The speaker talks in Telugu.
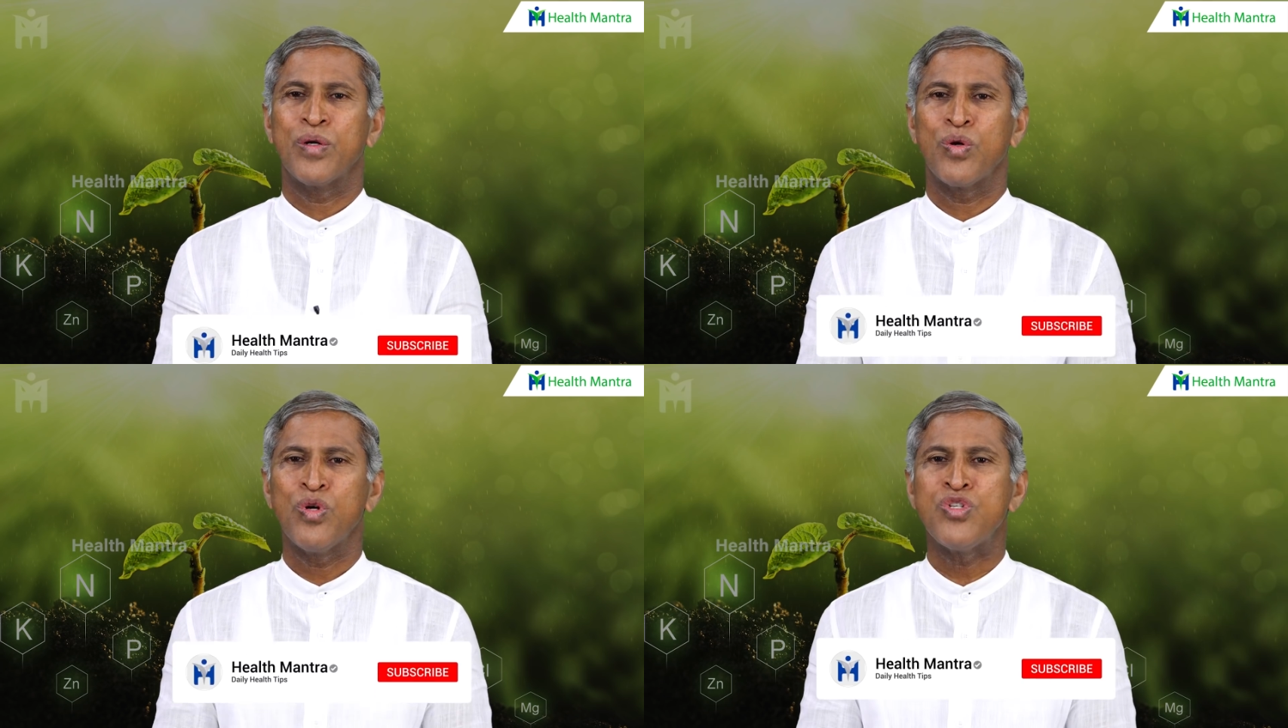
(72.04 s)

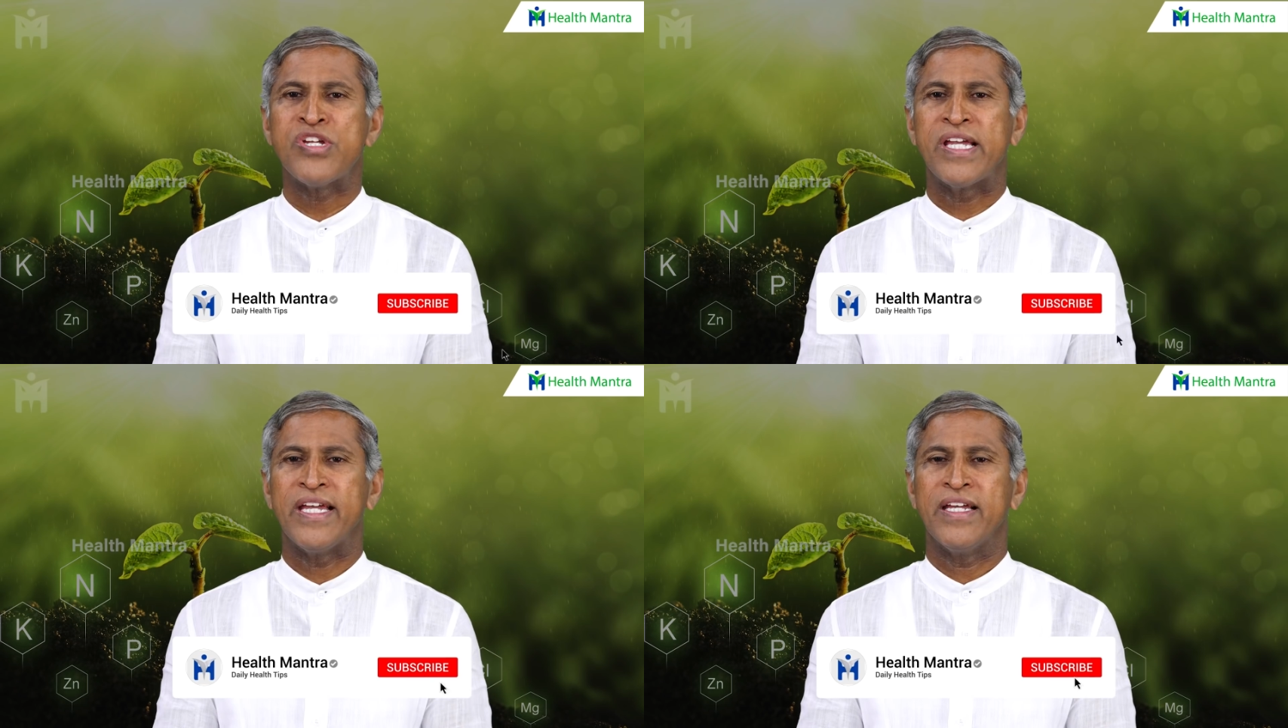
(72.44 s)

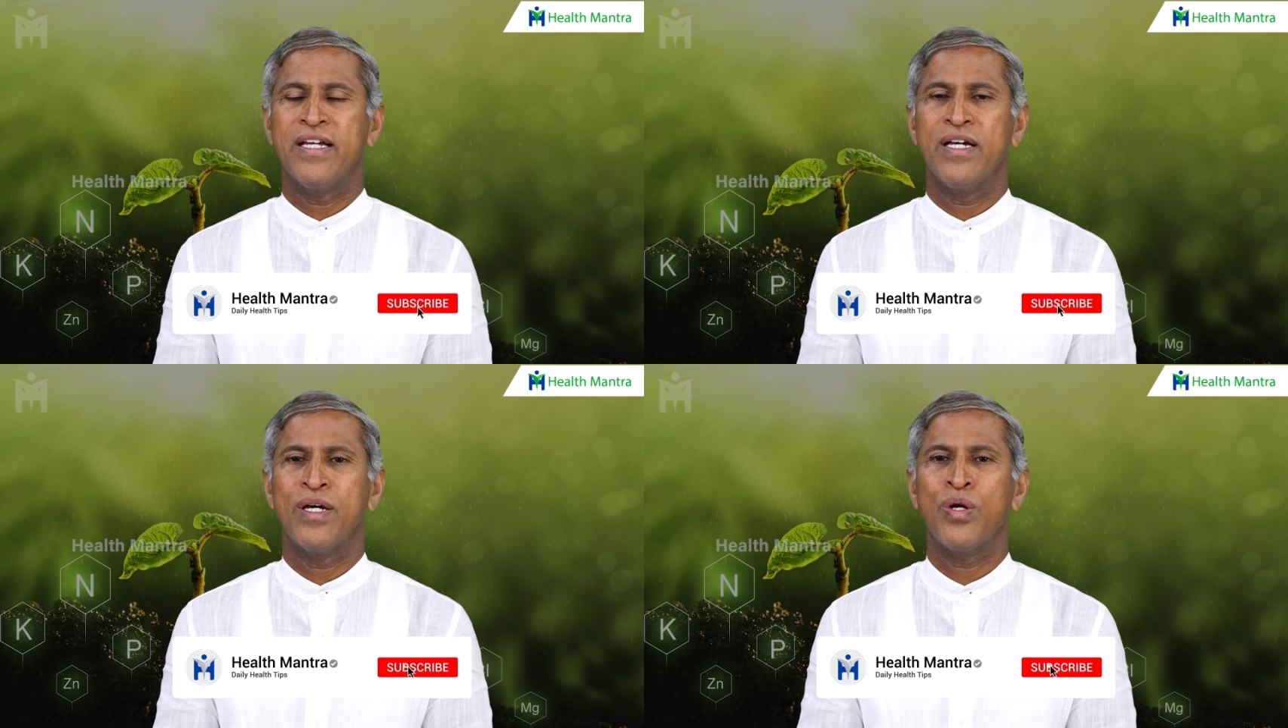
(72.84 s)
రోజుకి
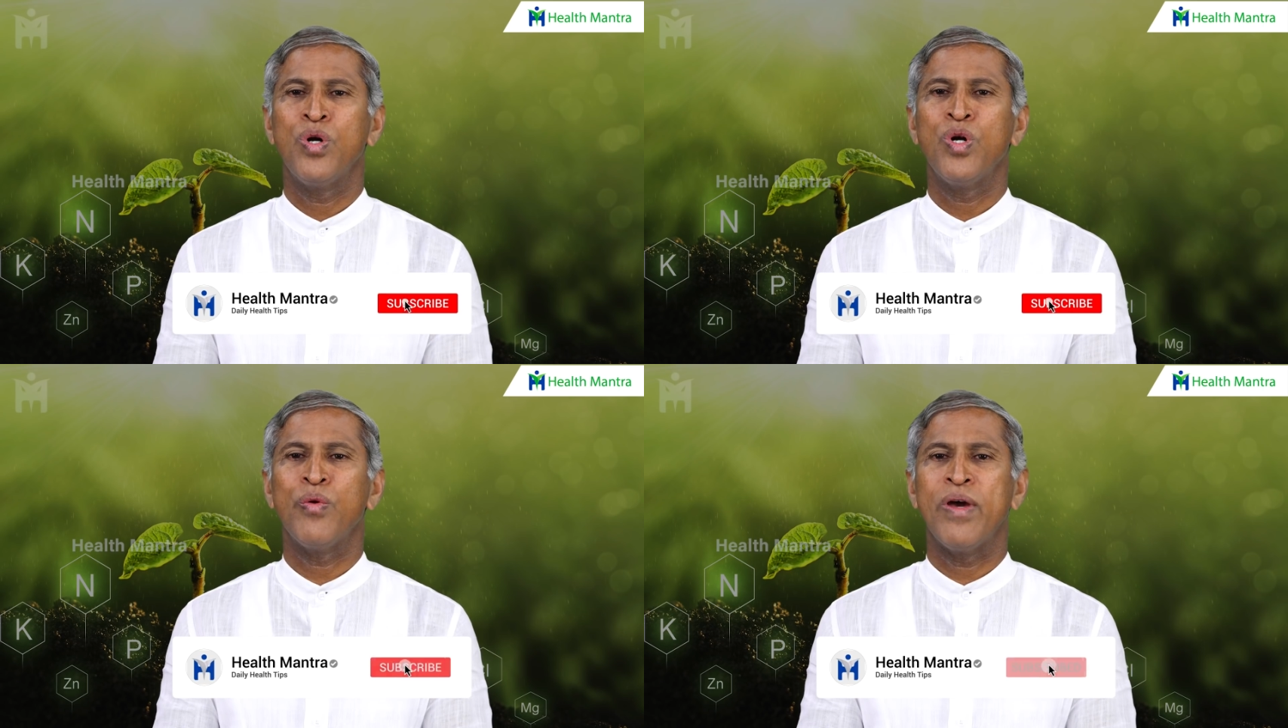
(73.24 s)

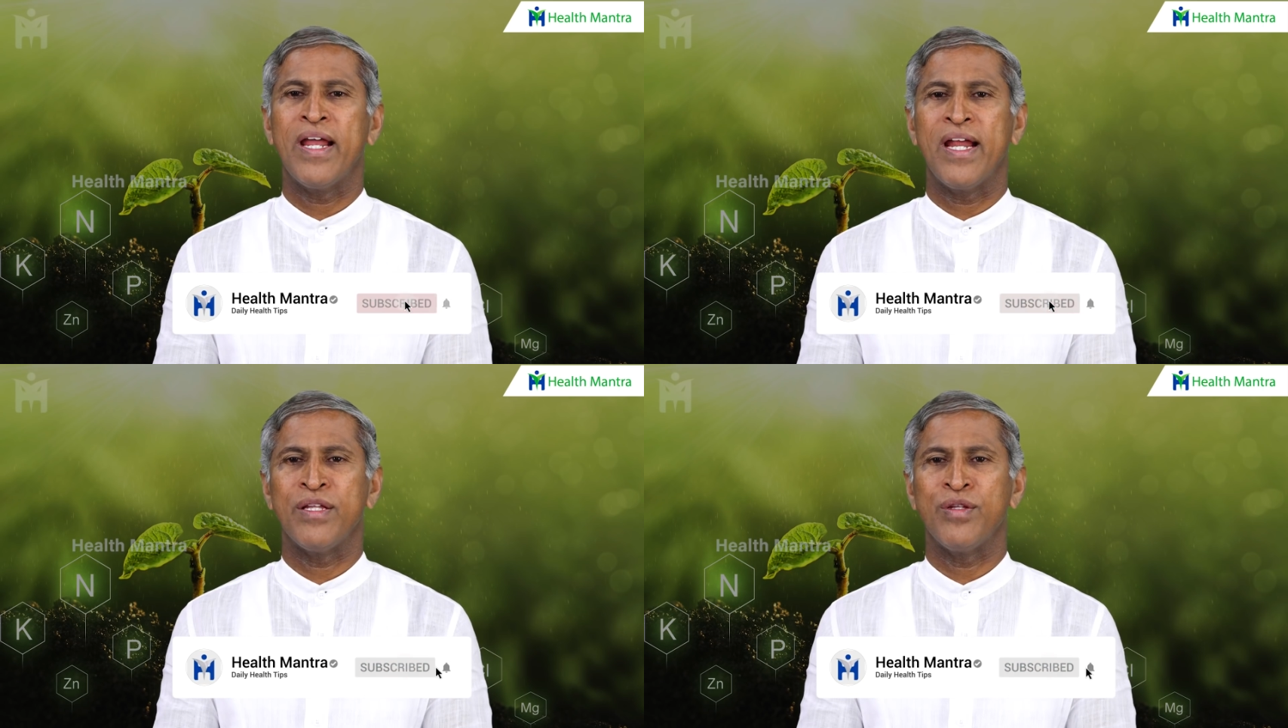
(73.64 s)
రెండు
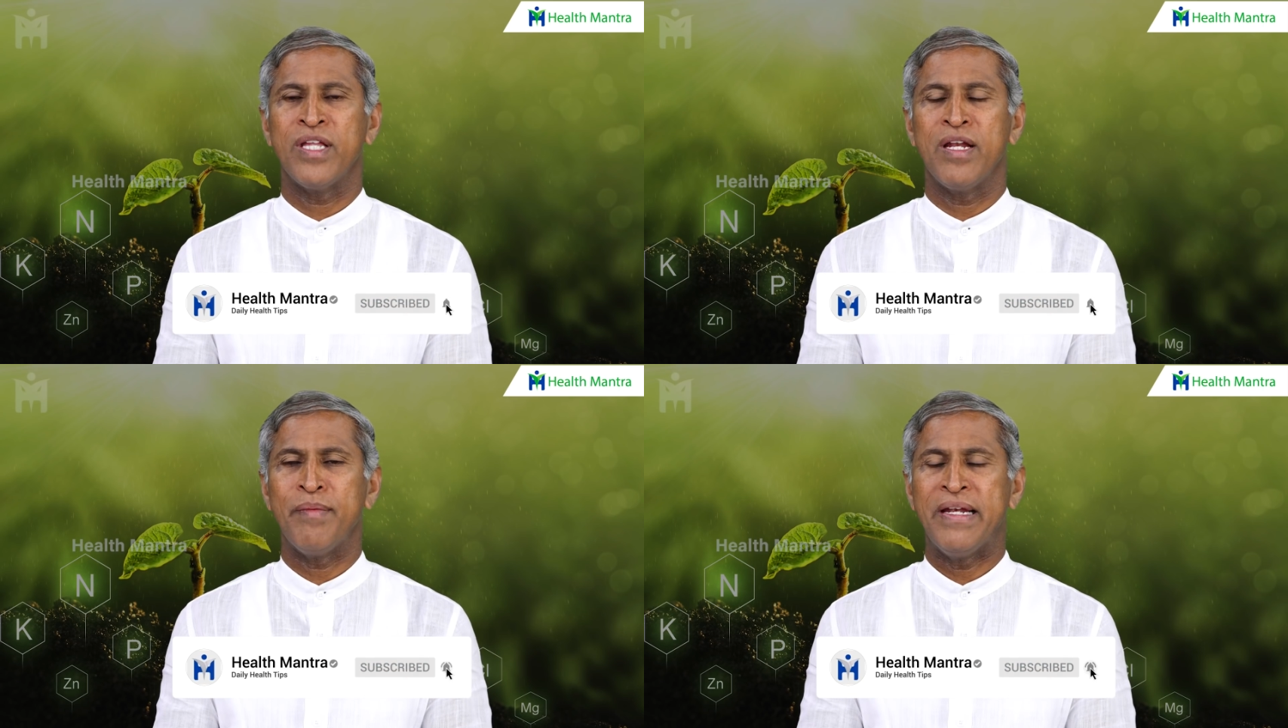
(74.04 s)
వేల ఐదు
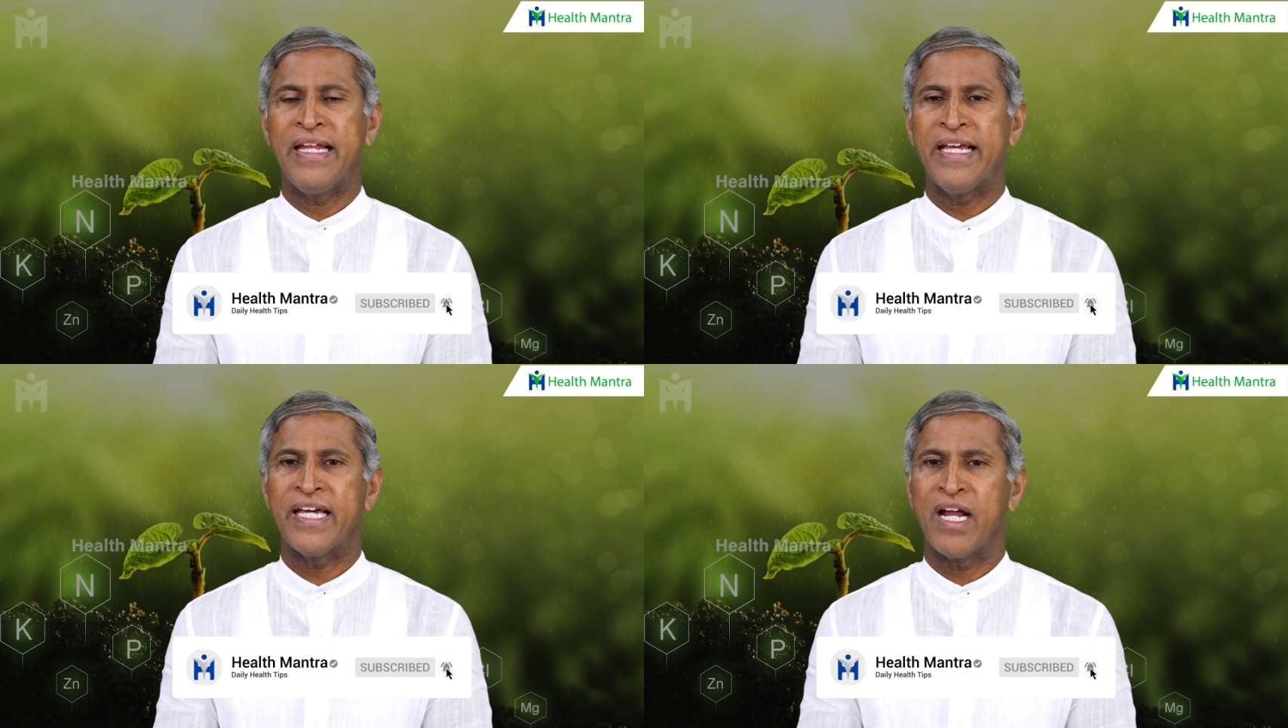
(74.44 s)
వందల
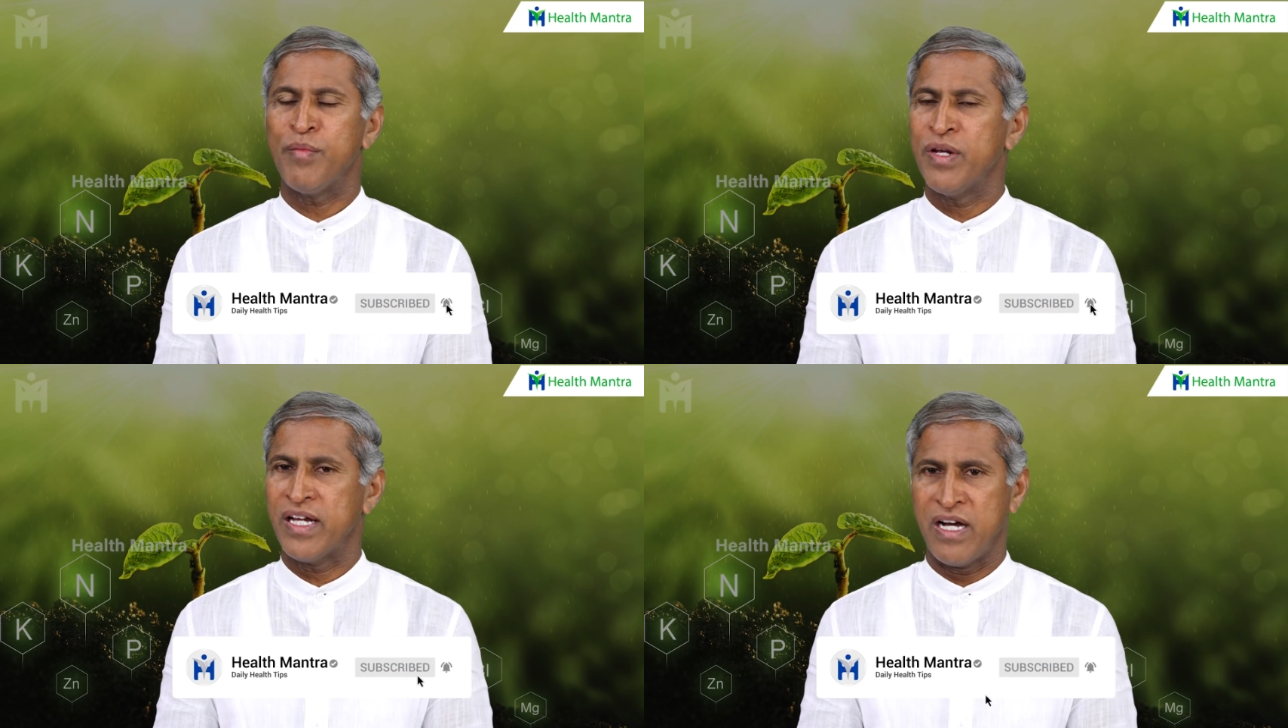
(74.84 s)

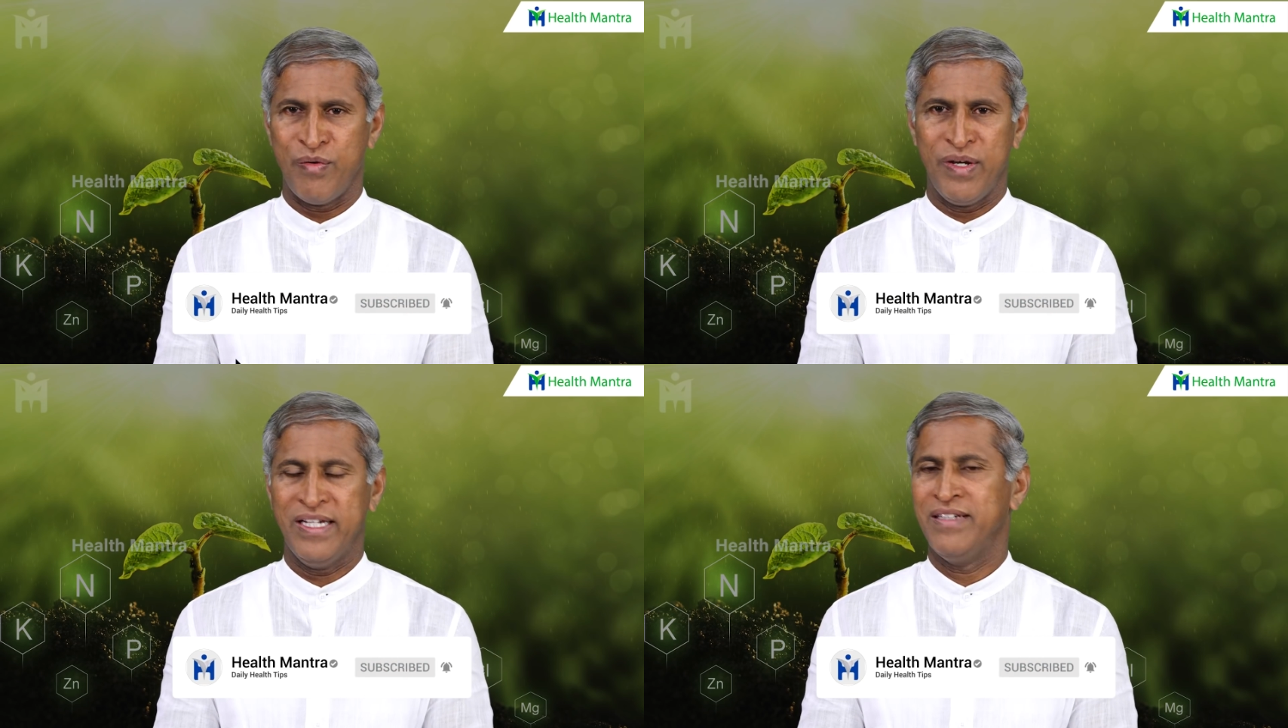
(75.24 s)
మిల్లీగ్రాములు
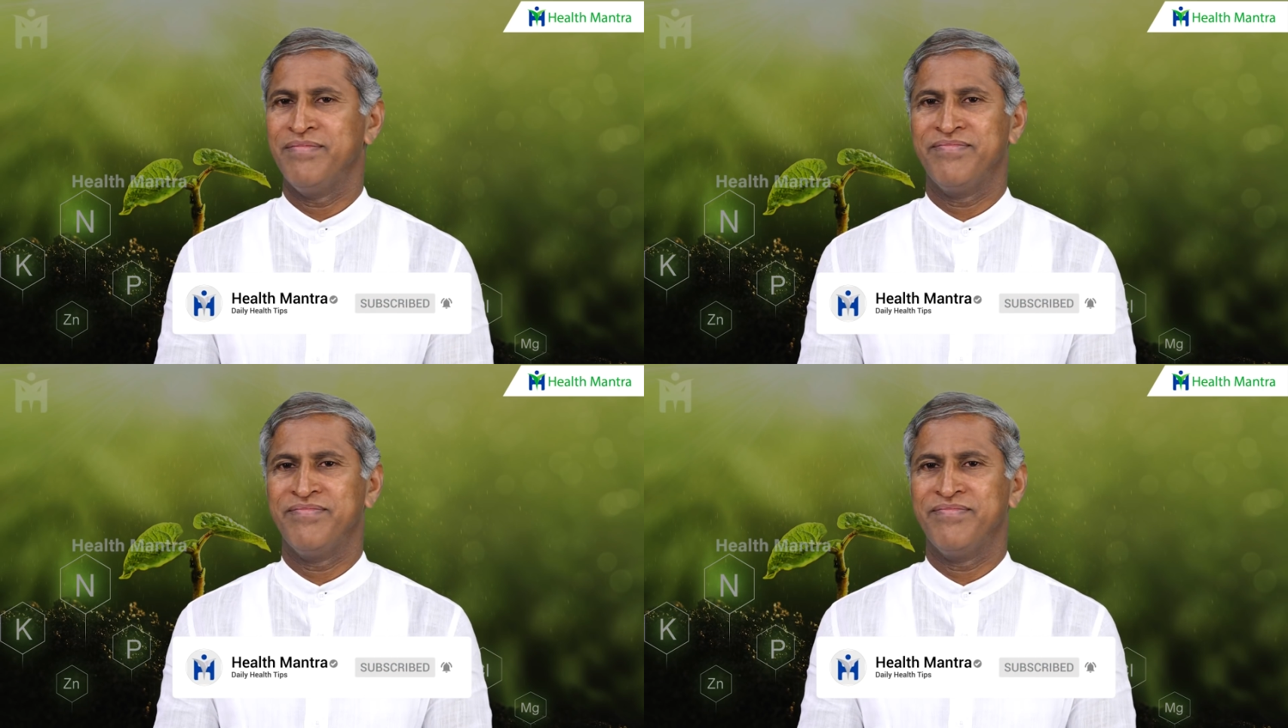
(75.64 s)
కావాలి